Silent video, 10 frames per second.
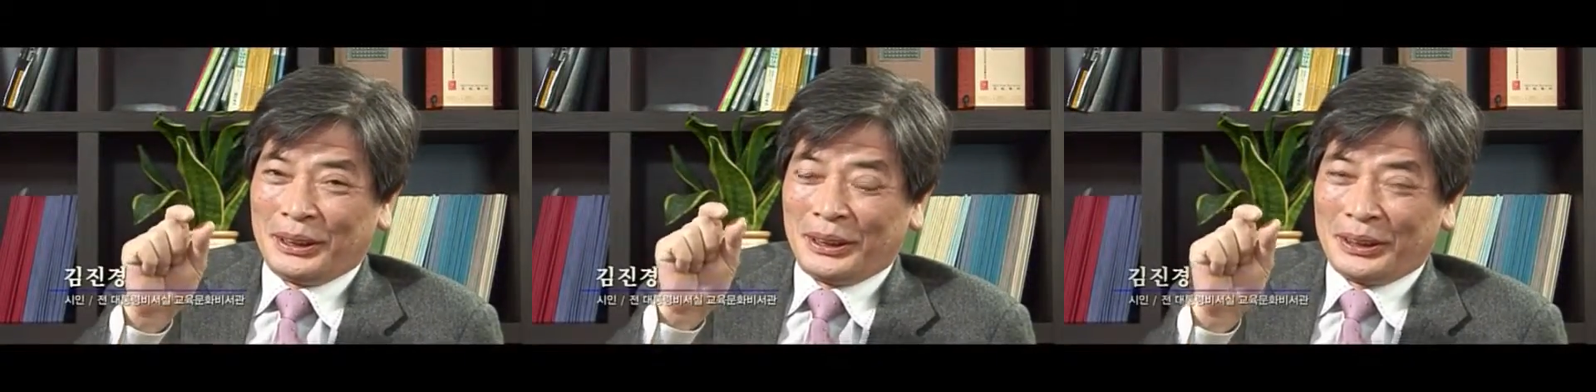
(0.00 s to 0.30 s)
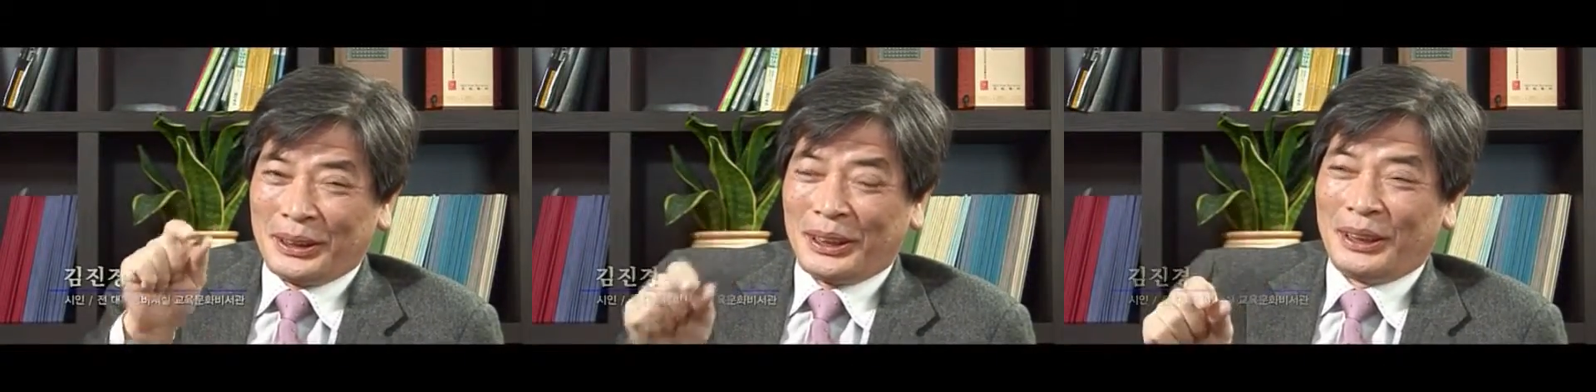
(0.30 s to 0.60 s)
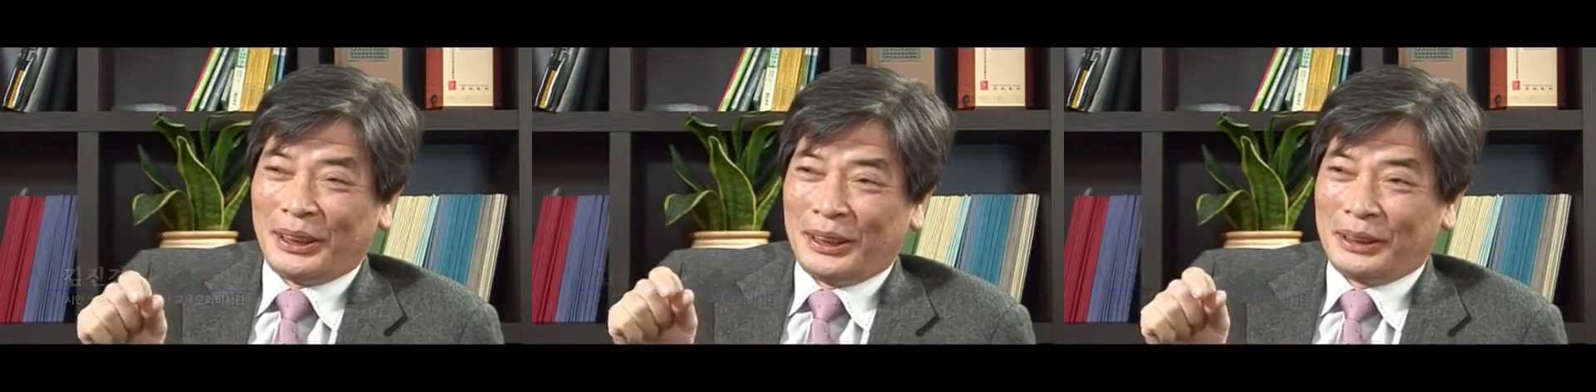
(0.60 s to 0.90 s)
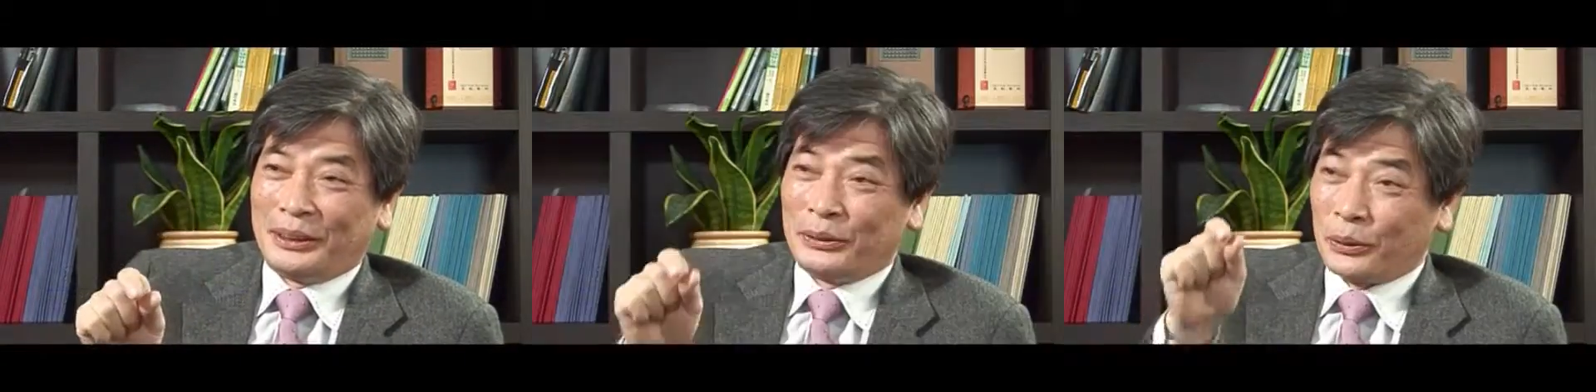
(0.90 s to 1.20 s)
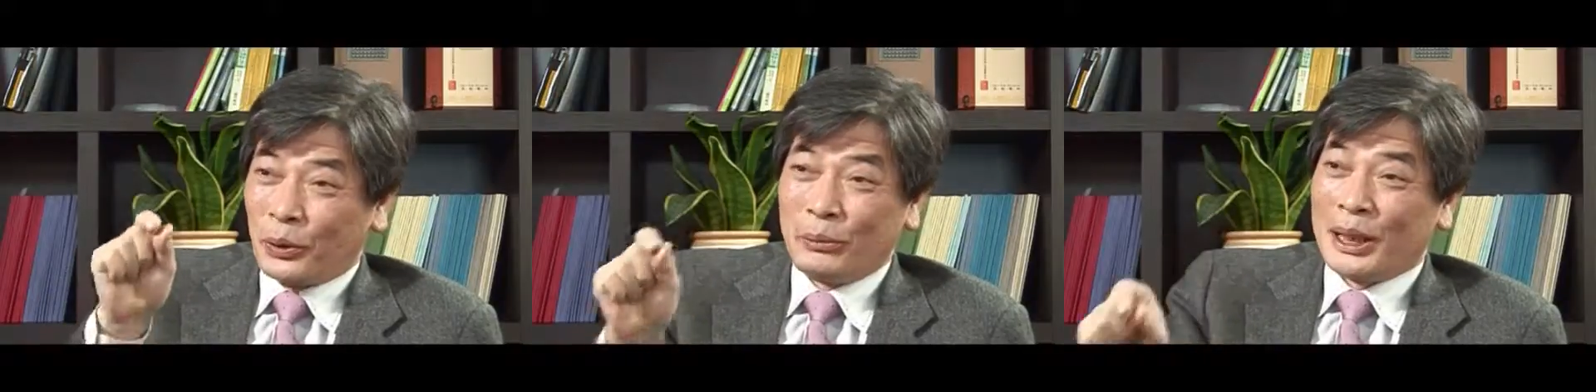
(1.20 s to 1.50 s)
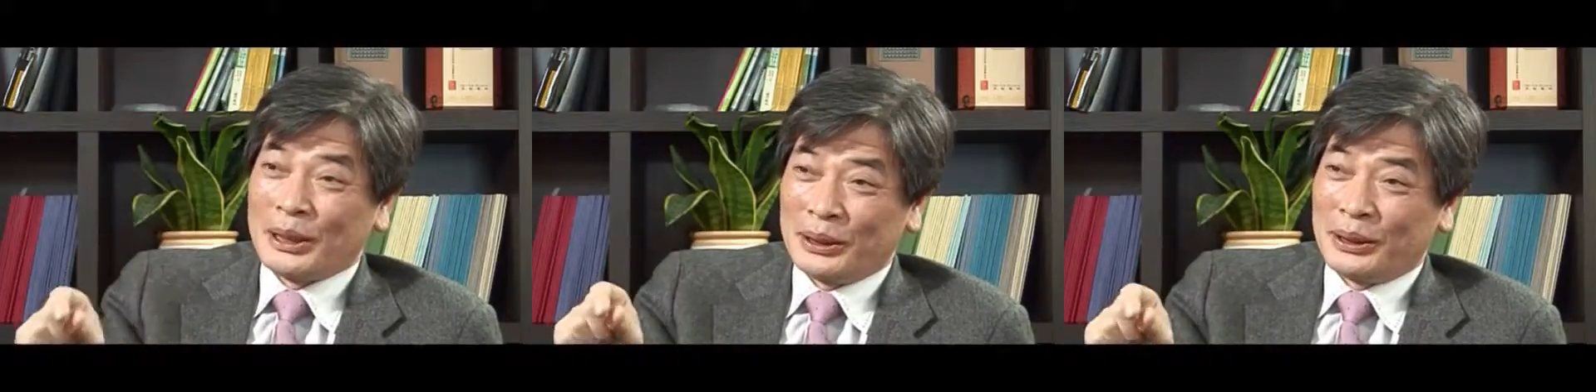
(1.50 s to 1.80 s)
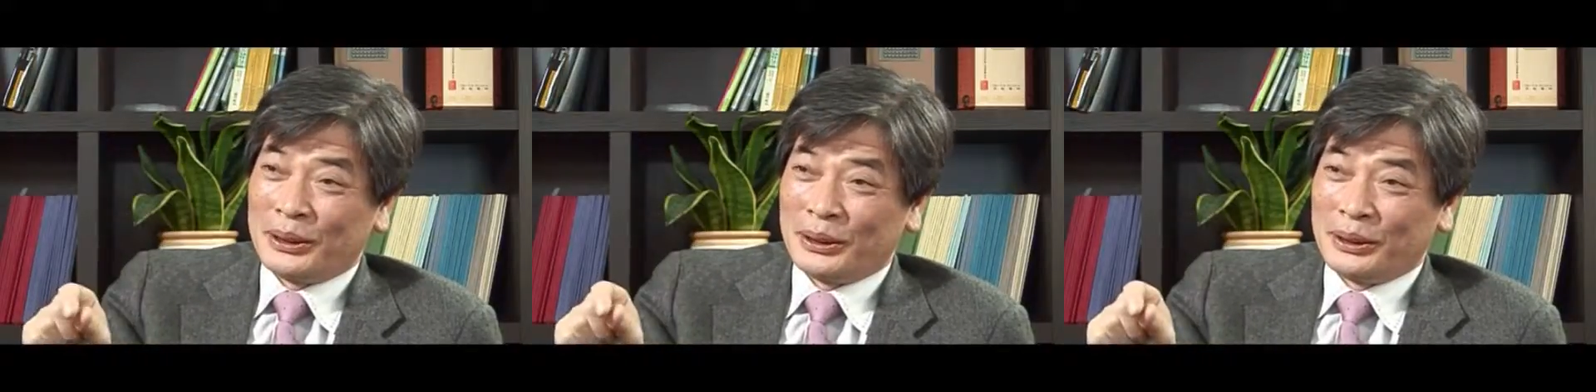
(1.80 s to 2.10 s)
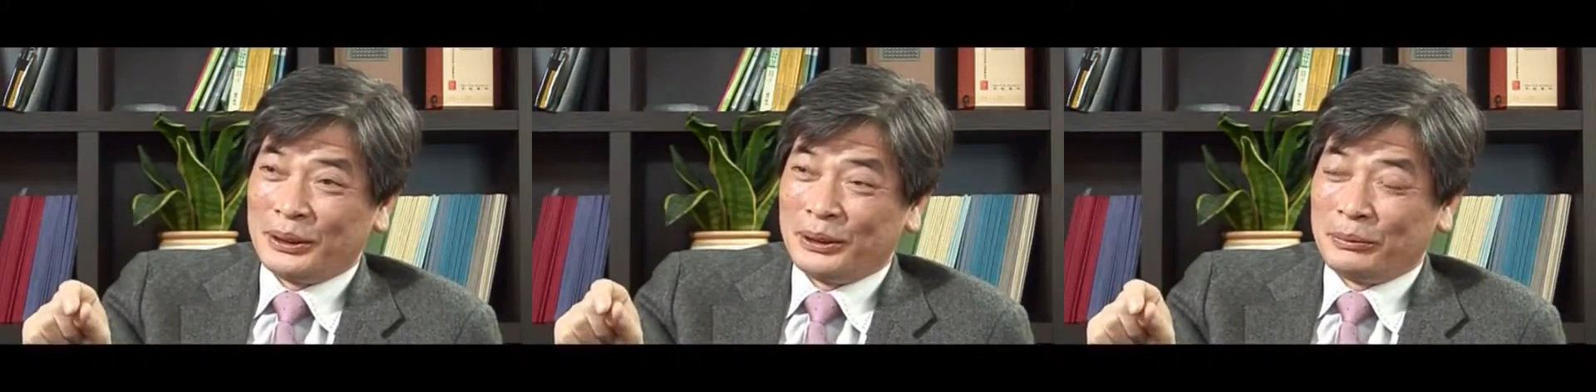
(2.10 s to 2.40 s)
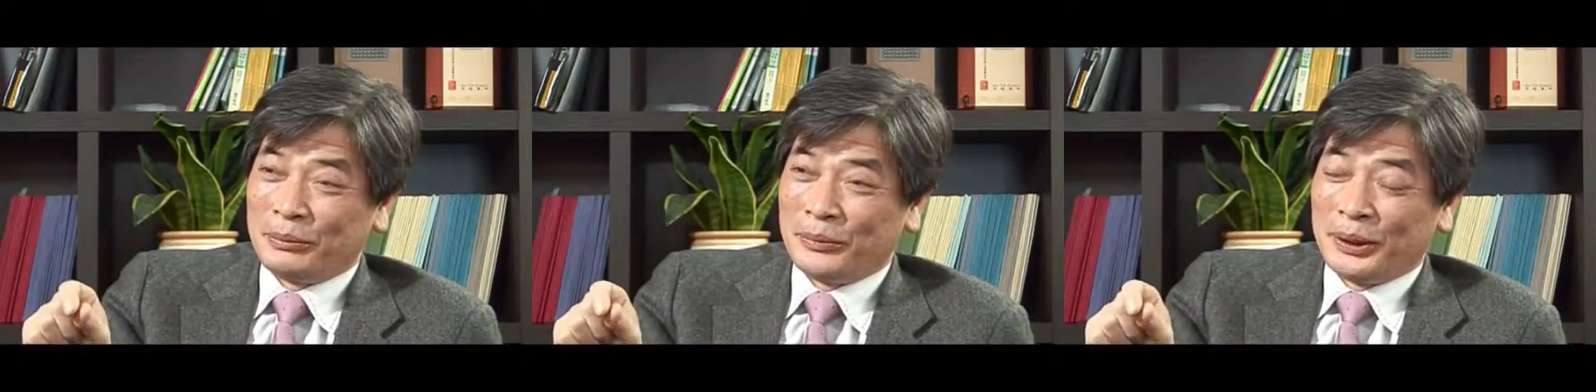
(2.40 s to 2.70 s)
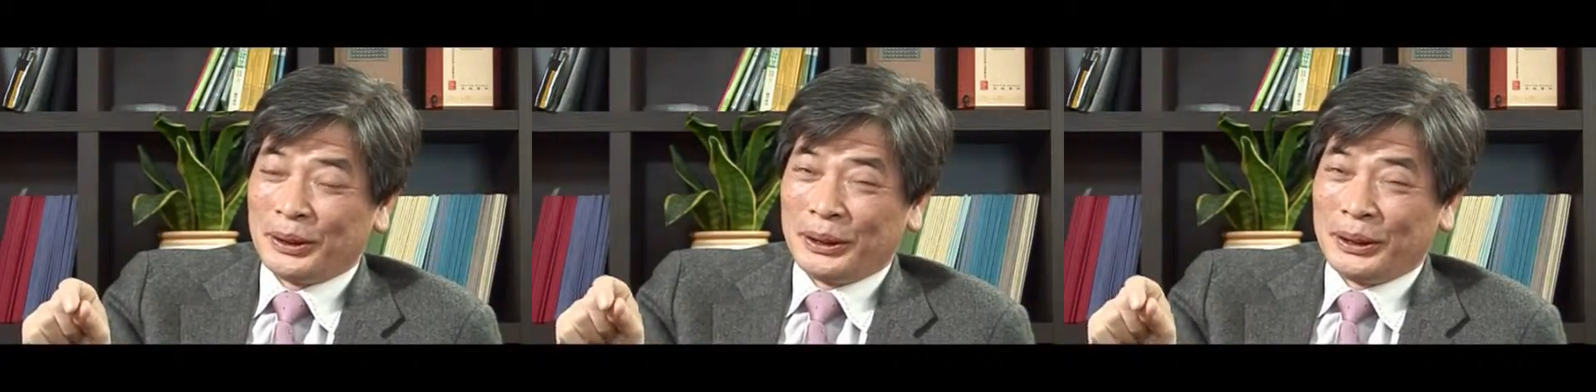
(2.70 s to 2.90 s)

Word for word: 형태나 그런 돌발성은 좀그